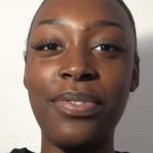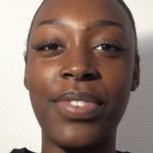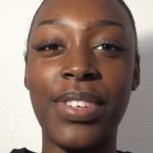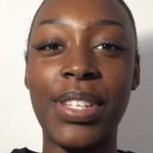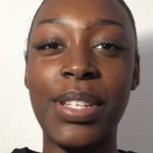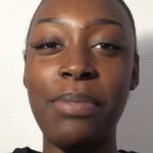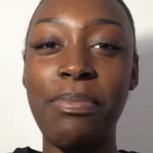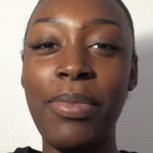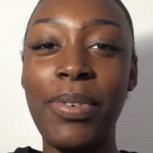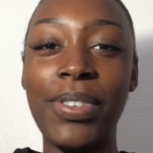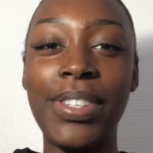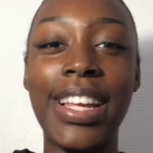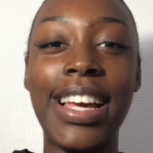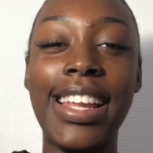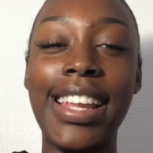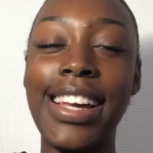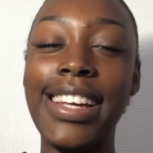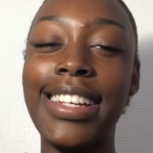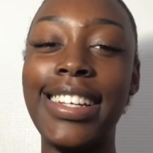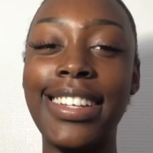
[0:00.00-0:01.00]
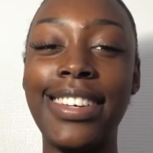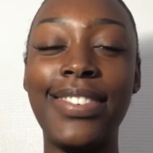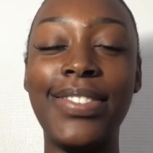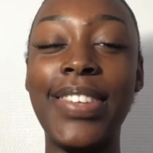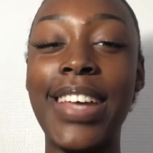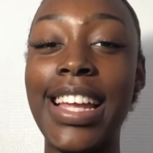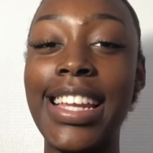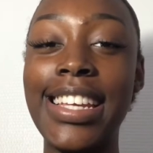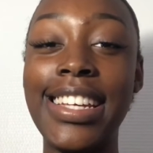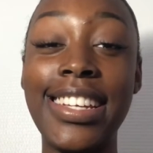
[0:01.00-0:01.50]
Enfin, je sais pas, on
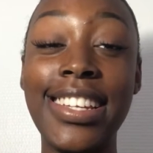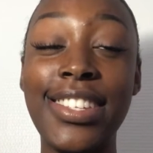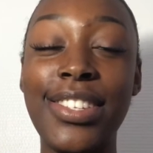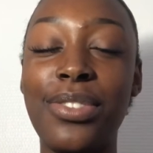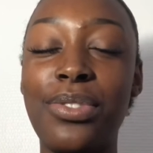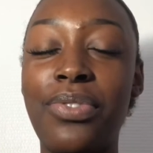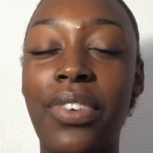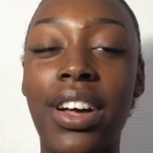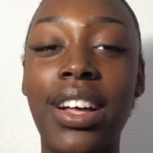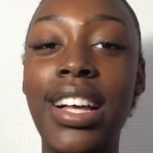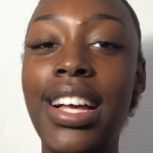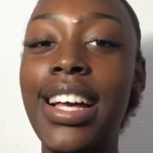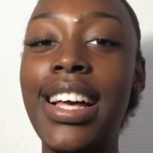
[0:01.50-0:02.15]
est à l'église et tout.